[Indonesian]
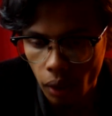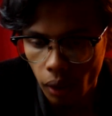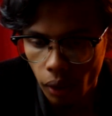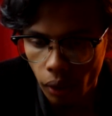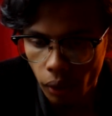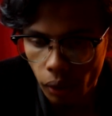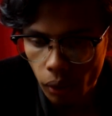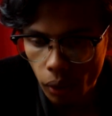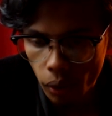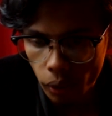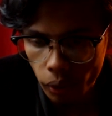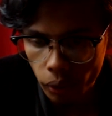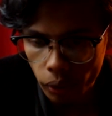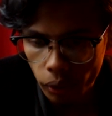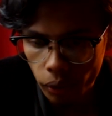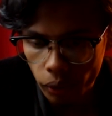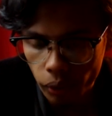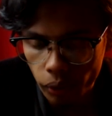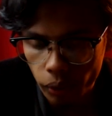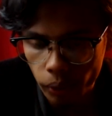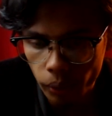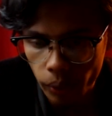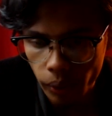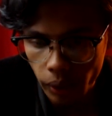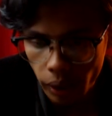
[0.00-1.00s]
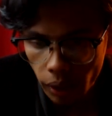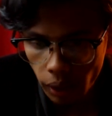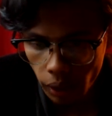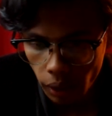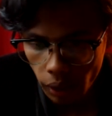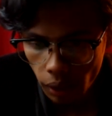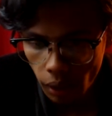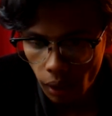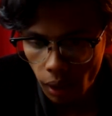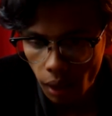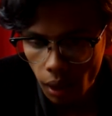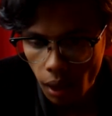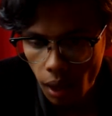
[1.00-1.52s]
Nggak kono
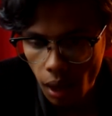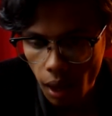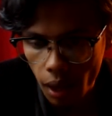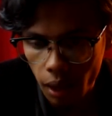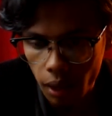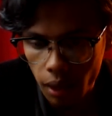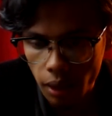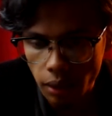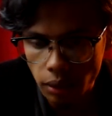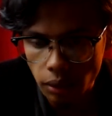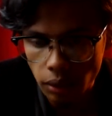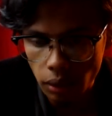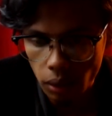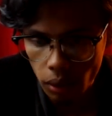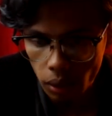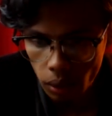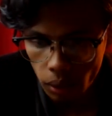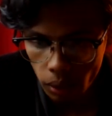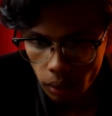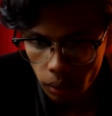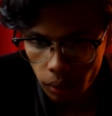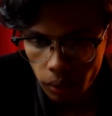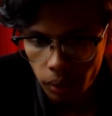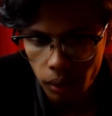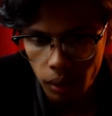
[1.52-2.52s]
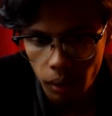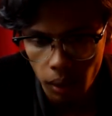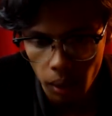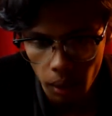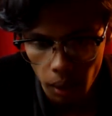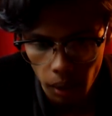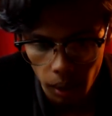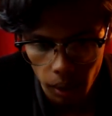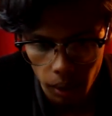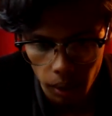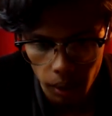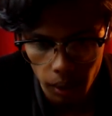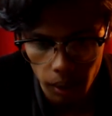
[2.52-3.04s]
kuwi, alas tok.
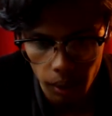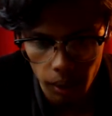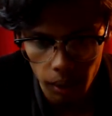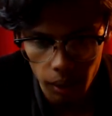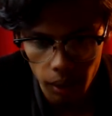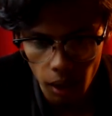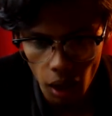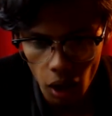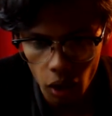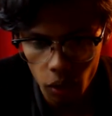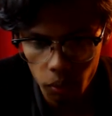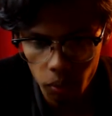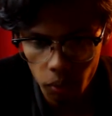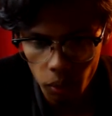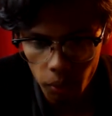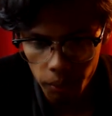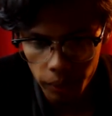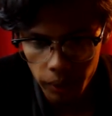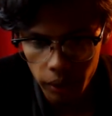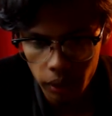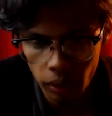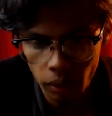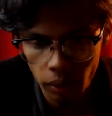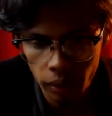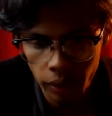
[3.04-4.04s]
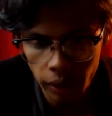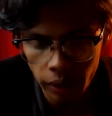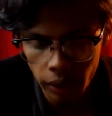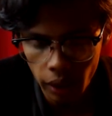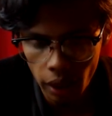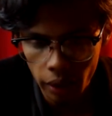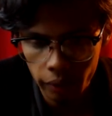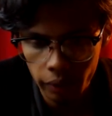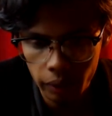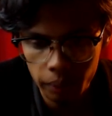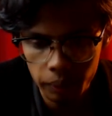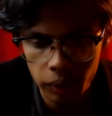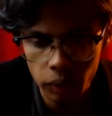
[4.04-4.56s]
Ra umum dinggoni
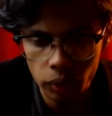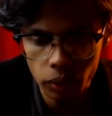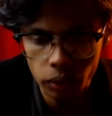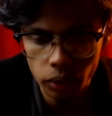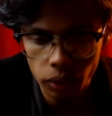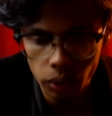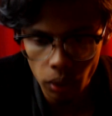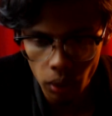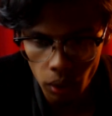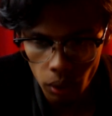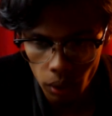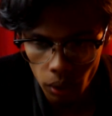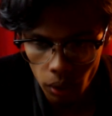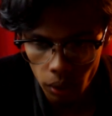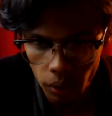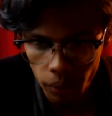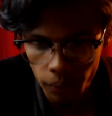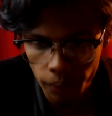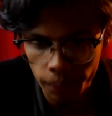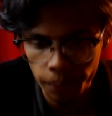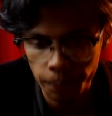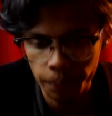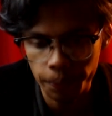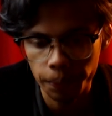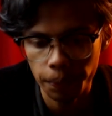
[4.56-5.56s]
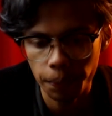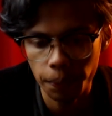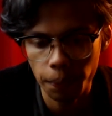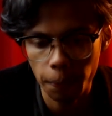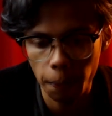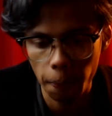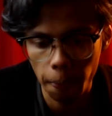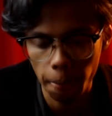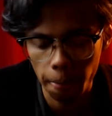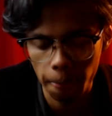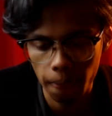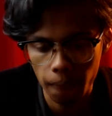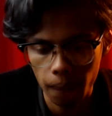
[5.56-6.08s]
gawe menungso.
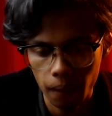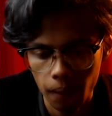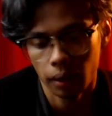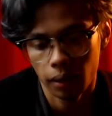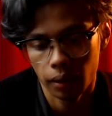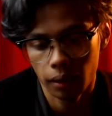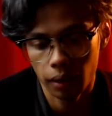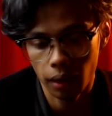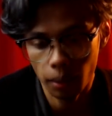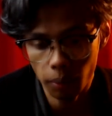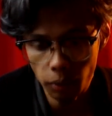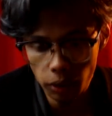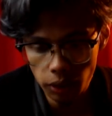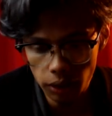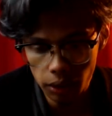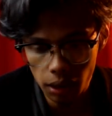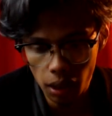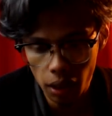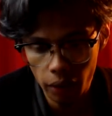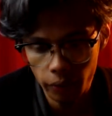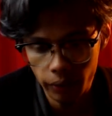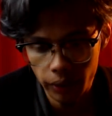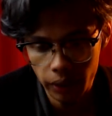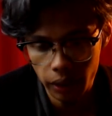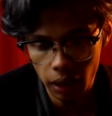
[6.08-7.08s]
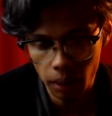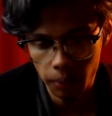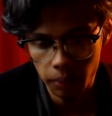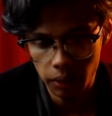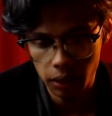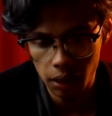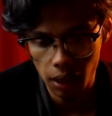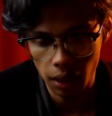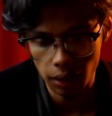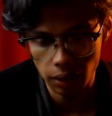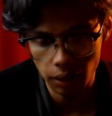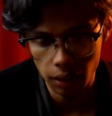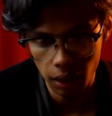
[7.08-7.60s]
Namun setelah Widya
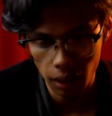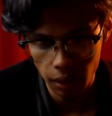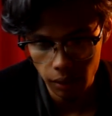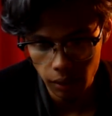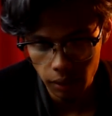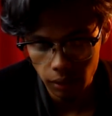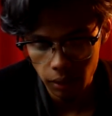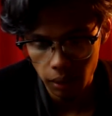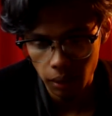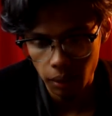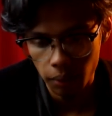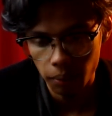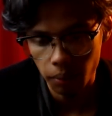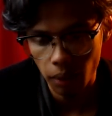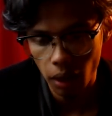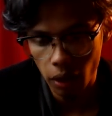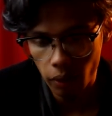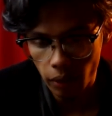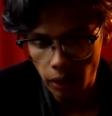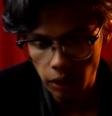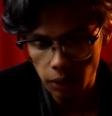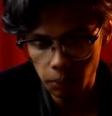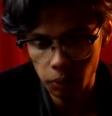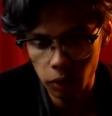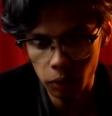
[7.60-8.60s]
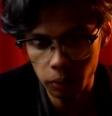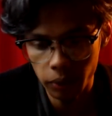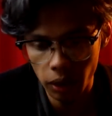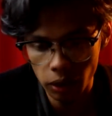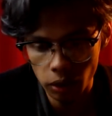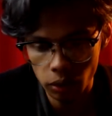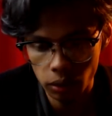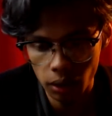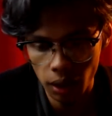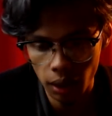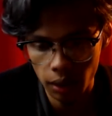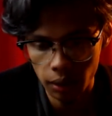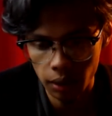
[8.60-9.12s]
menjelaskan bahwa sebelumnya
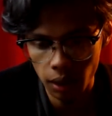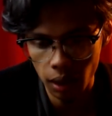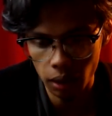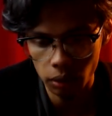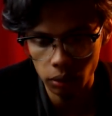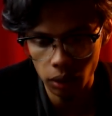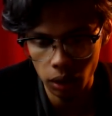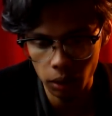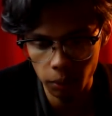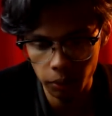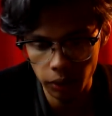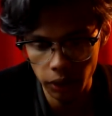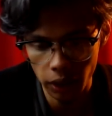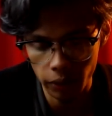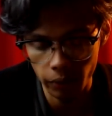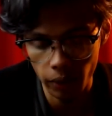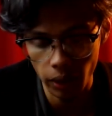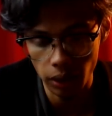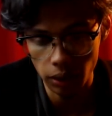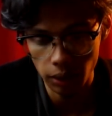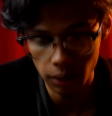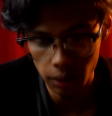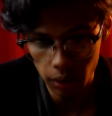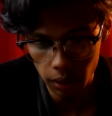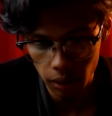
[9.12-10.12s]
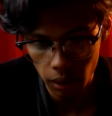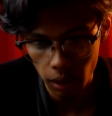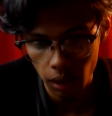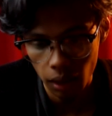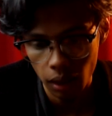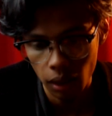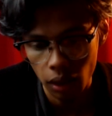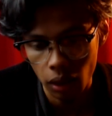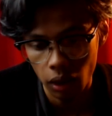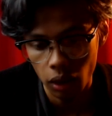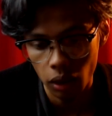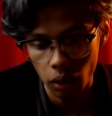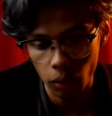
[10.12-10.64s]
sudah dilakukan observasi,
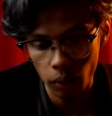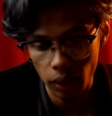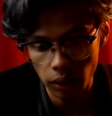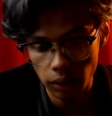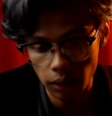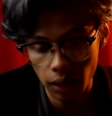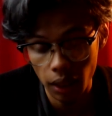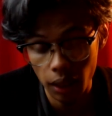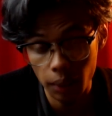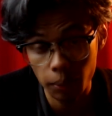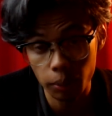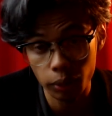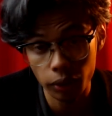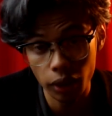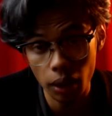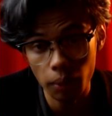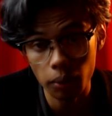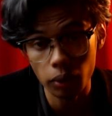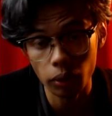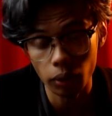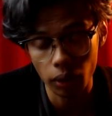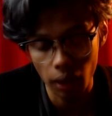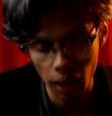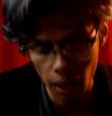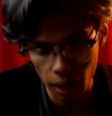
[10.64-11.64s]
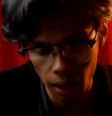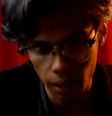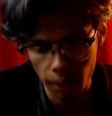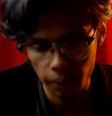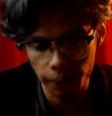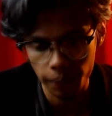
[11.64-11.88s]
Wajah ibunya melunak.